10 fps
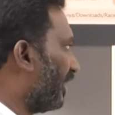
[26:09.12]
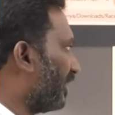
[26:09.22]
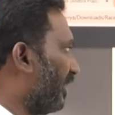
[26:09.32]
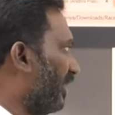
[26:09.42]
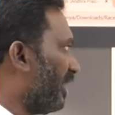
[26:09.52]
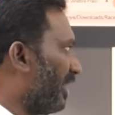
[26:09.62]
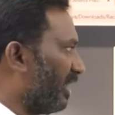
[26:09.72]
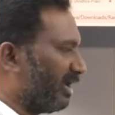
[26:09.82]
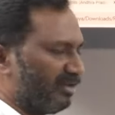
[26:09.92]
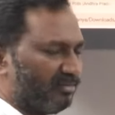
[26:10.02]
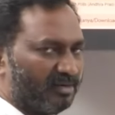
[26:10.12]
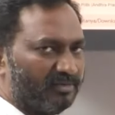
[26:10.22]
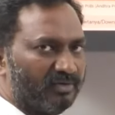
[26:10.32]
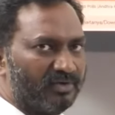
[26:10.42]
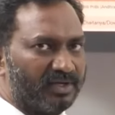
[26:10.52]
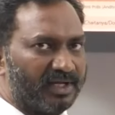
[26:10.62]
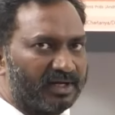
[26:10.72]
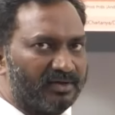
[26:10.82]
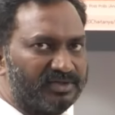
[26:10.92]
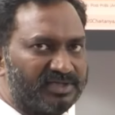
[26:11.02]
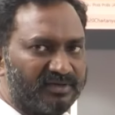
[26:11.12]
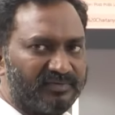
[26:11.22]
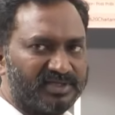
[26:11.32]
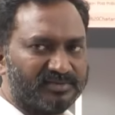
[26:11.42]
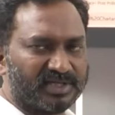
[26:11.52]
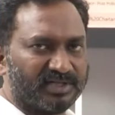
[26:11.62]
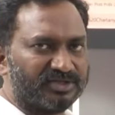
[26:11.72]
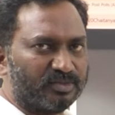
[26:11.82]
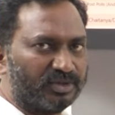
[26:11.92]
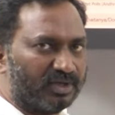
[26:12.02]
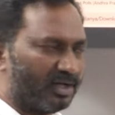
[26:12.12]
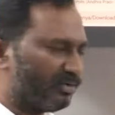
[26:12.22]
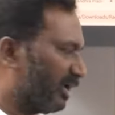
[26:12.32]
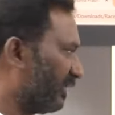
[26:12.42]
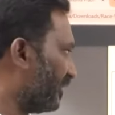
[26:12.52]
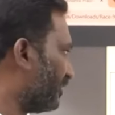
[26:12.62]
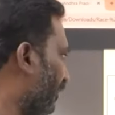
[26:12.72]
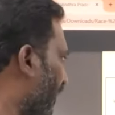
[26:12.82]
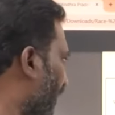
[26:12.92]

నక్కా ఆనంద్ బాబు ఇక్కడ నుంచి విజయం సాధించబోతున్నారు తెలుగుదేశం